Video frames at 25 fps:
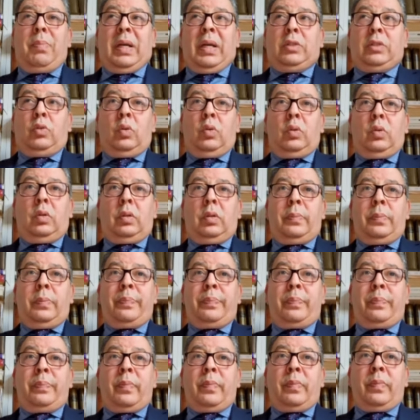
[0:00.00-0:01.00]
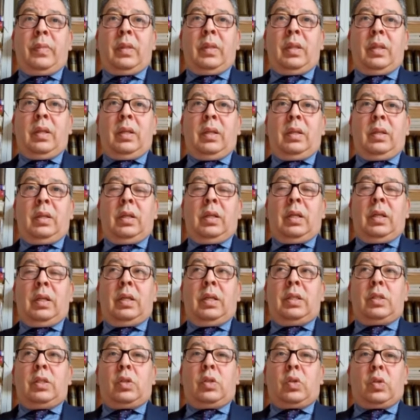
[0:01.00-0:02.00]
bateaux
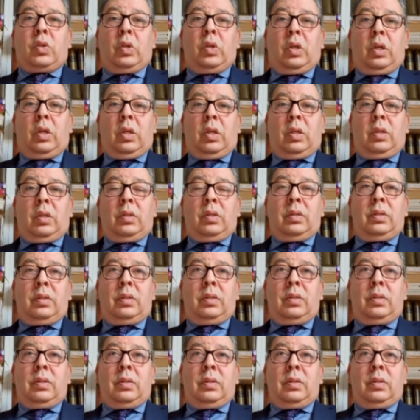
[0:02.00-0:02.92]
sont,